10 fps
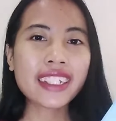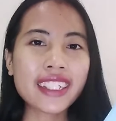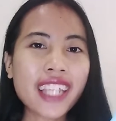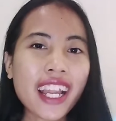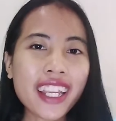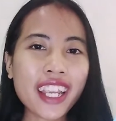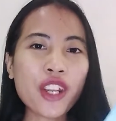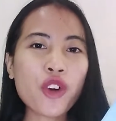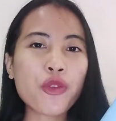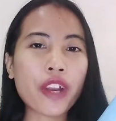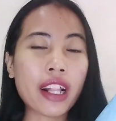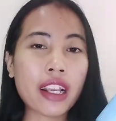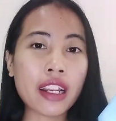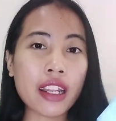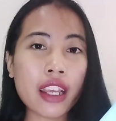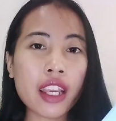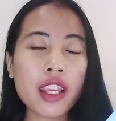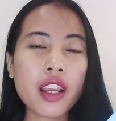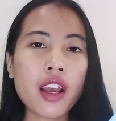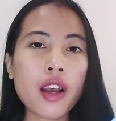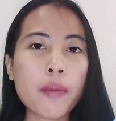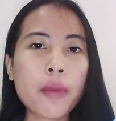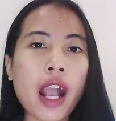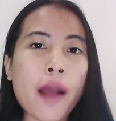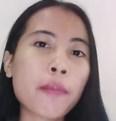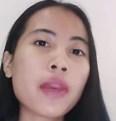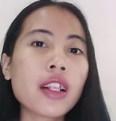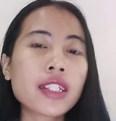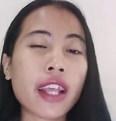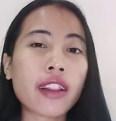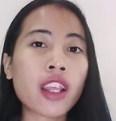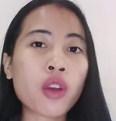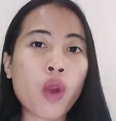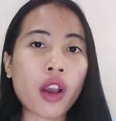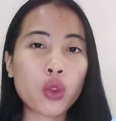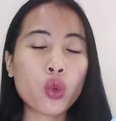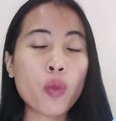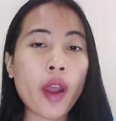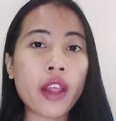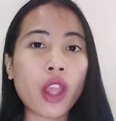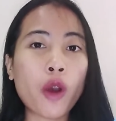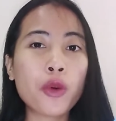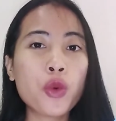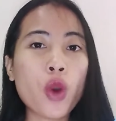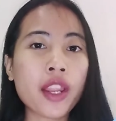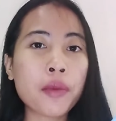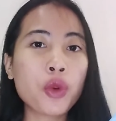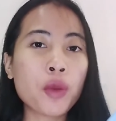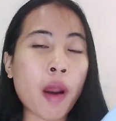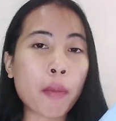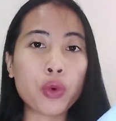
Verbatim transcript: Jadi, novel ini mengambil setting waktu pada tahun 2050